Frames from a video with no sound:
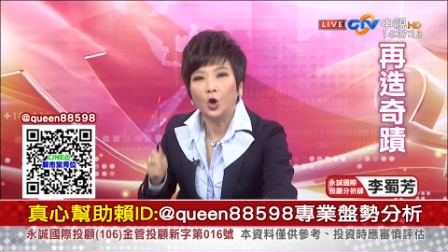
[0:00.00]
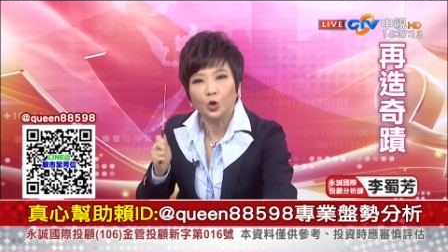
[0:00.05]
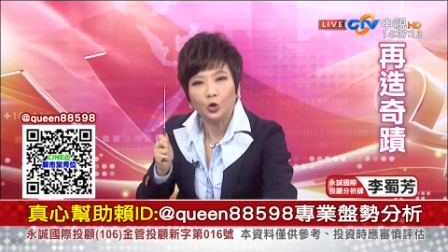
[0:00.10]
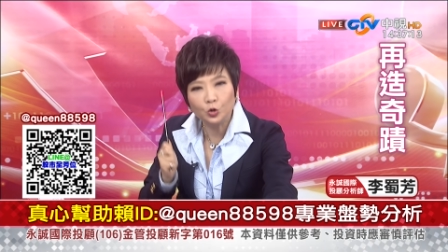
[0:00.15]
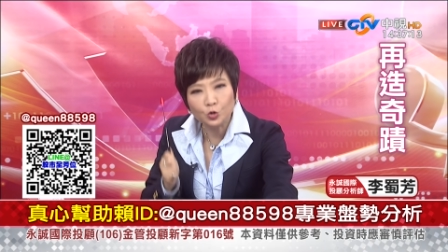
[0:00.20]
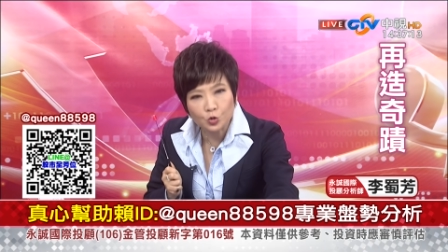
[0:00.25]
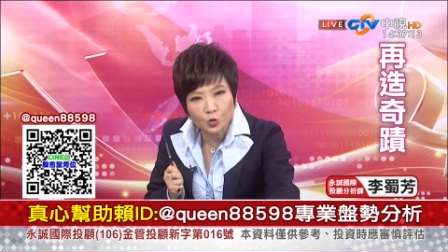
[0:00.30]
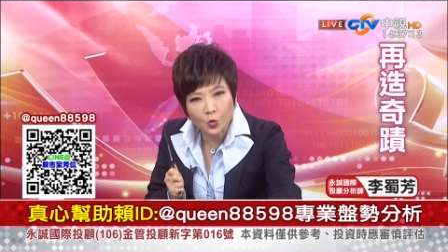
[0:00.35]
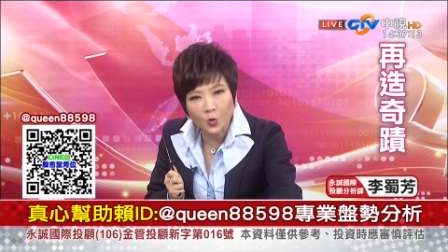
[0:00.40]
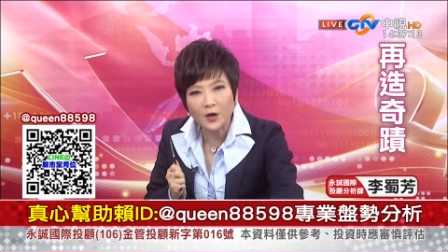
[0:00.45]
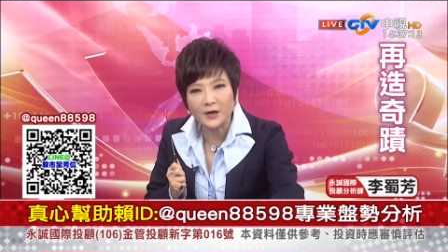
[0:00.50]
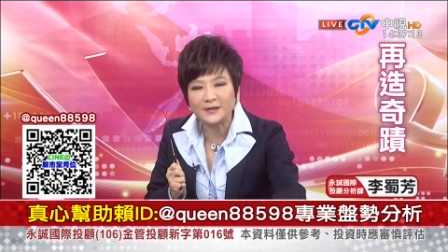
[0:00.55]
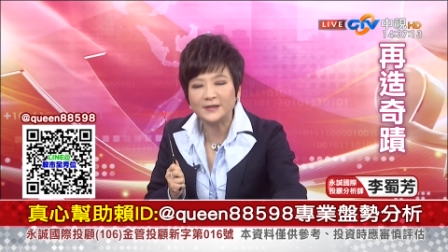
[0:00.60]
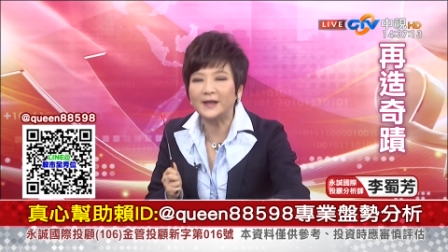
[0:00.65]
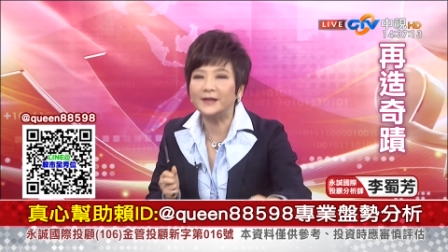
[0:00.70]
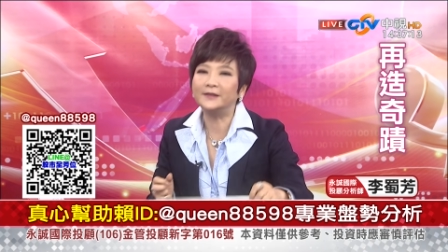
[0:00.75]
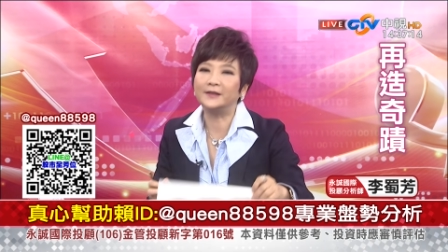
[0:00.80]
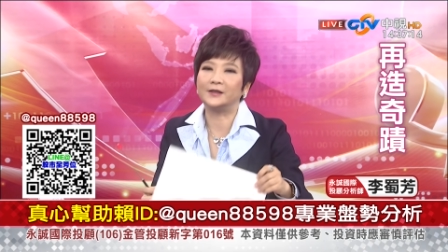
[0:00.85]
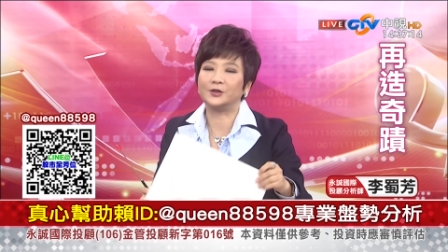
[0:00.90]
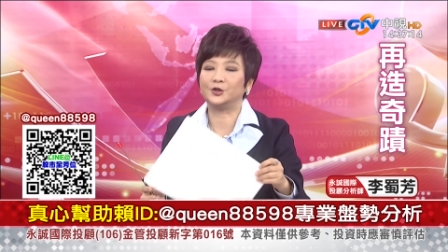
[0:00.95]
如果
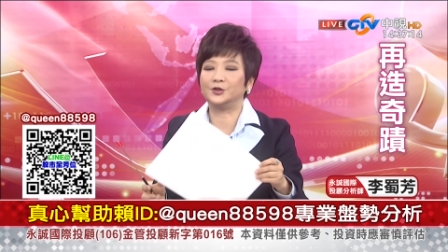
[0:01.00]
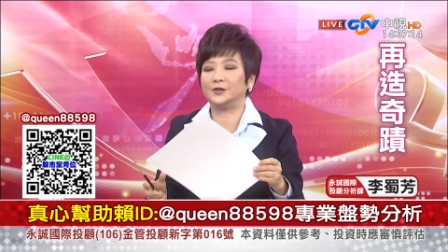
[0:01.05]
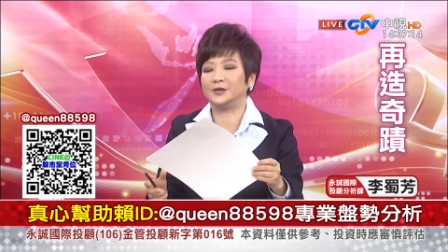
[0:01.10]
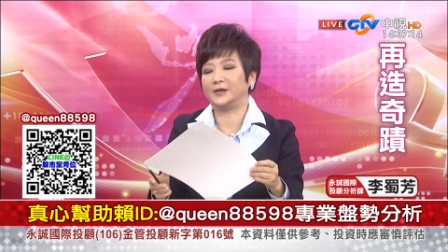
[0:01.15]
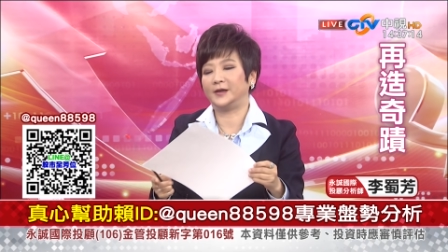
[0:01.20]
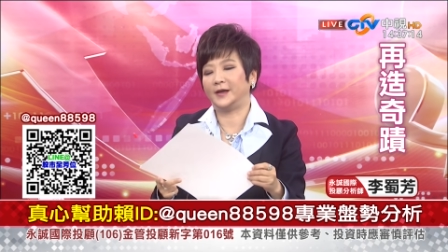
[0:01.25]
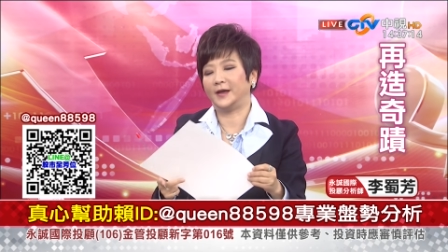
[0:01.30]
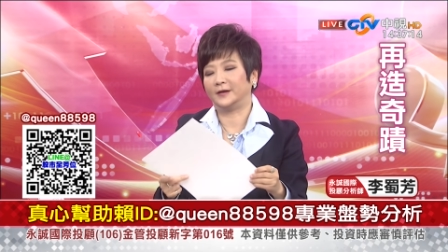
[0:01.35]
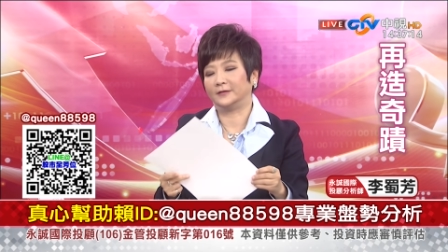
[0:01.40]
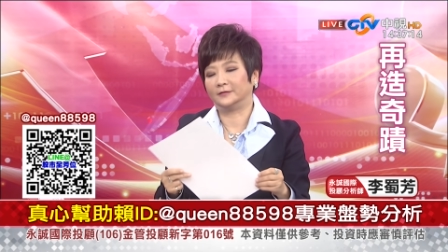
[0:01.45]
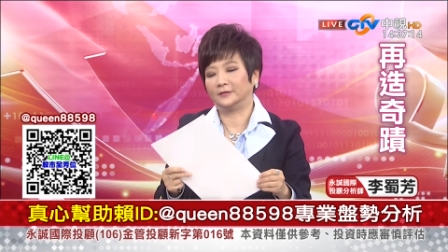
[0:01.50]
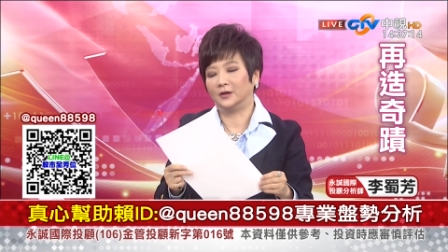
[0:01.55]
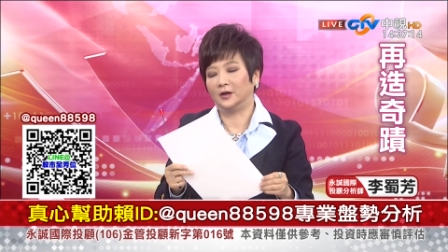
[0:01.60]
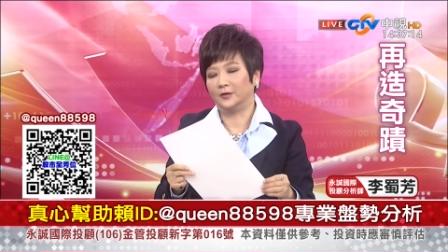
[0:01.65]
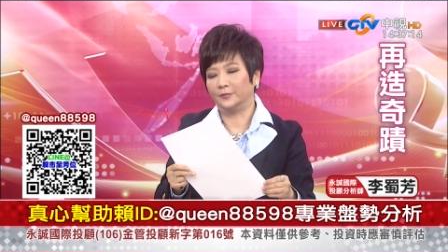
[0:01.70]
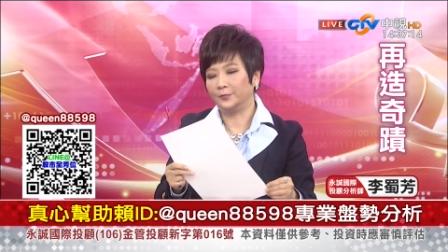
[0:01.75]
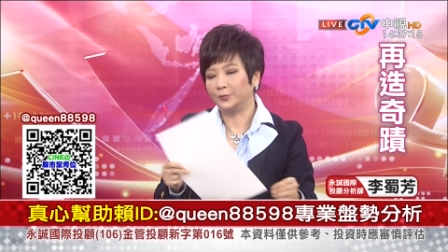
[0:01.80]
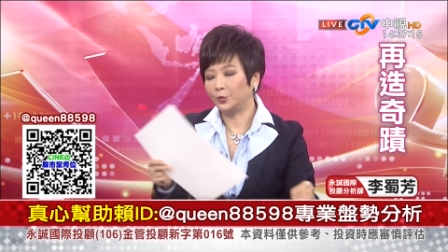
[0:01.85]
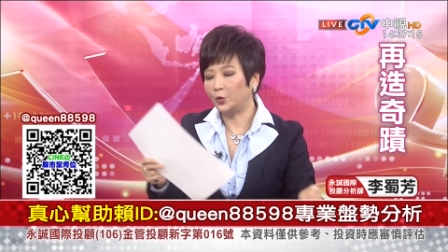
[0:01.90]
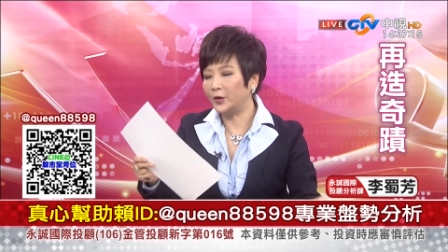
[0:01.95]
真的是这样，
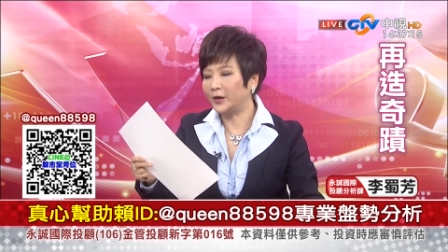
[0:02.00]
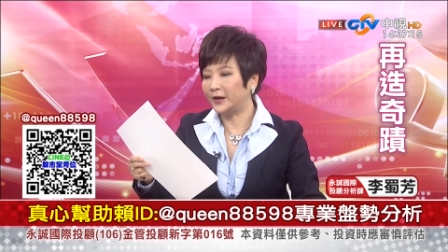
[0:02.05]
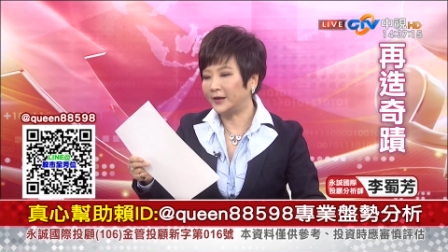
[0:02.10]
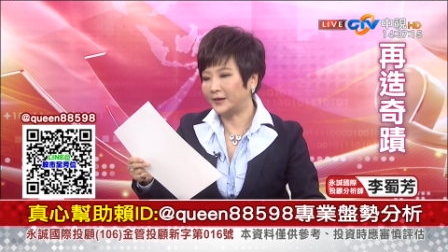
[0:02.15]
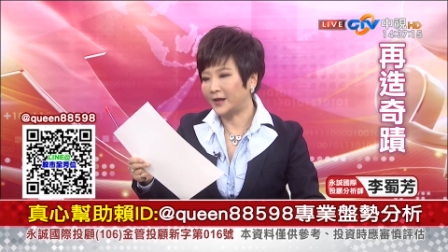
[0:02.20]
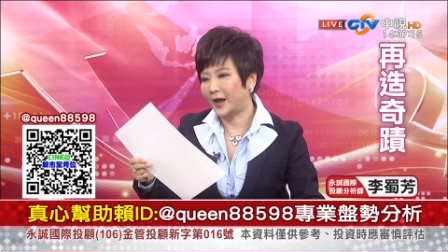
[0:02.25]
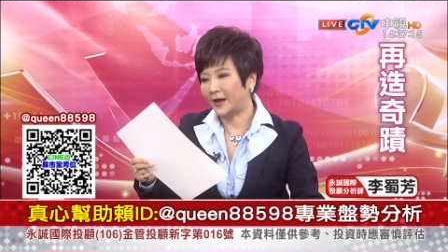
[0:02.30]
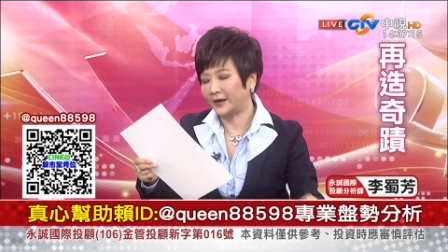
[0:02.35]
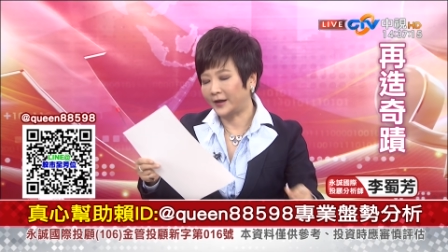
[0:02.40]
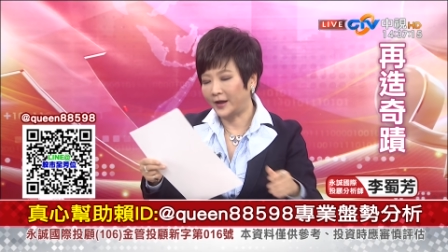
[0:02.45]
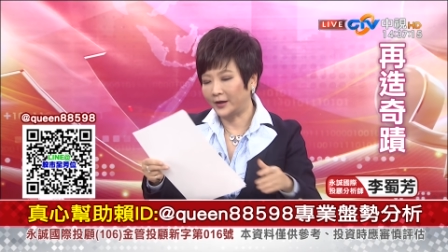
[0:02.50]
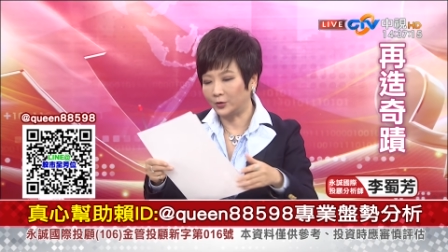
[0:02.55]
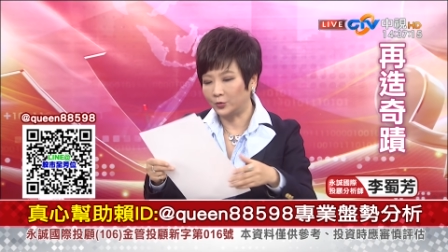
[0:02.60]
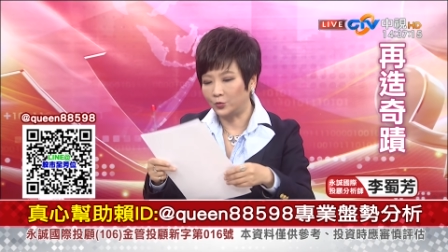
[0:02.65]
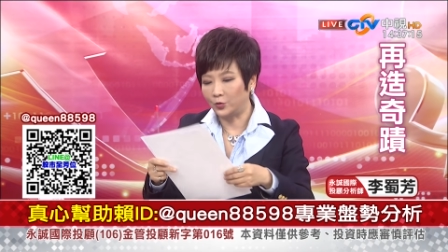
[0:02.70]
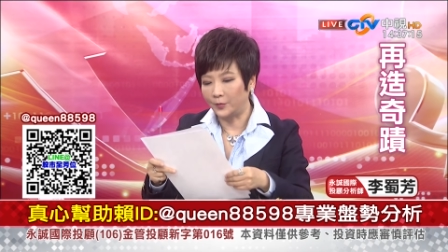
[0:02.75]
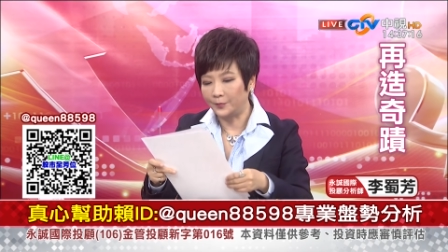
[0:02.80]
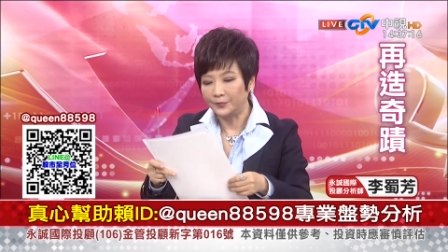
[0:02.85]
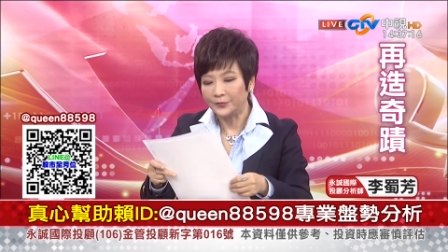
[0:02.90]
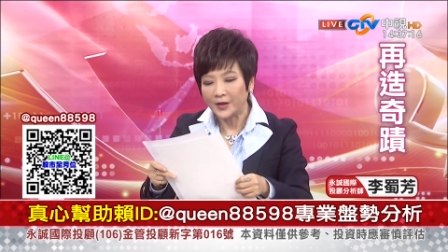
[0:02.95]
好，我也给大家看
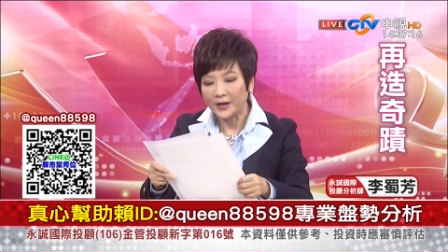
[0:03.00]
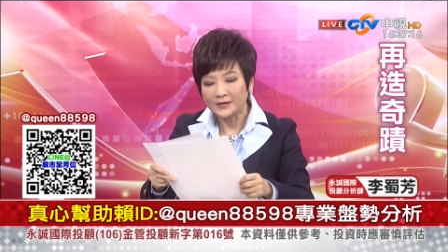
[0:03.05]
过，